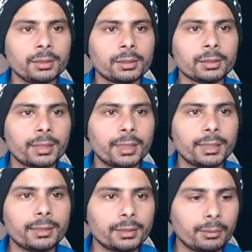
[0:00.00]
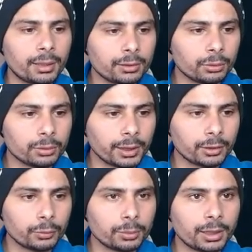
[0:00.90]
बाई टू कॉस क्यूब थीटा
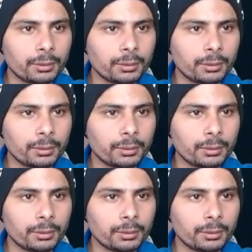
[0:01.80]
